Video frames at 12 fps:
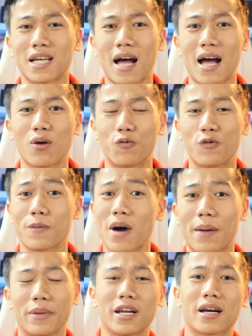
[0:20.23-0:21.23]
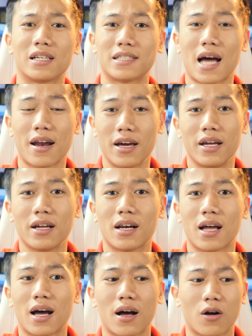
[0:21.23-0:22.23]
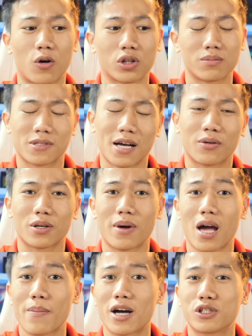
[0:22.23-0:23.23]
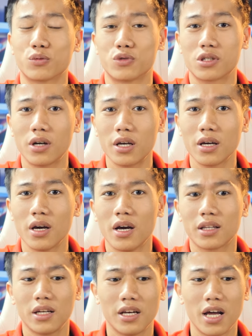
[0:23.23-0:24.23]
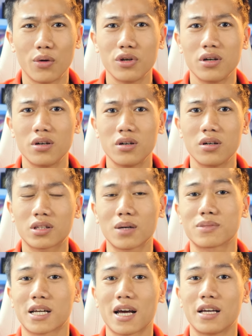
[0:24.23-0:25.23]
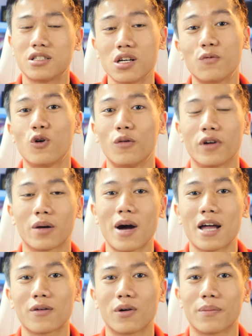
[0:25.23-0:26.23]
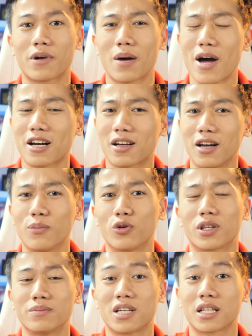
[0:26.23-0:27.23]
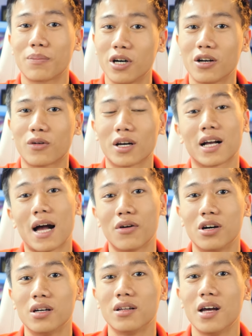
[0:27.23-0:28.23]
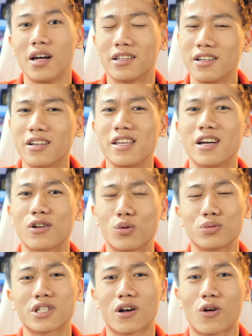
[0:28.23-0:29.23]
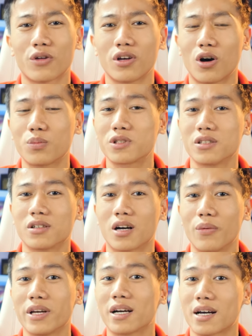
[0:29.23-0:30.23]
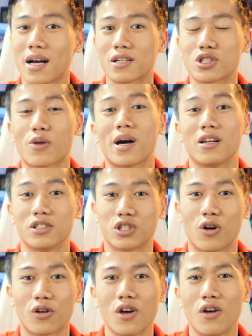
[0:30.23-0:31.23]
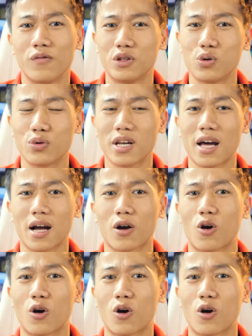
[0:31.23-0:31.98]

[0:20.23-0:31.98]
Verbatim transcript: giá của phiên bản mình đang đánh giá ở đấy là có tầm giá khoảng tầm 23 triệu rưỡi Thì nếu như tầm giá này chưa phù hợp với các bạn hoặc các bạn cần một tầm giá thấp hơn hoặc là cao hơn Thì đương nhiên cũng sẽ có những option cấu hình khác cho các bạn lựa chọn Ví dụ như là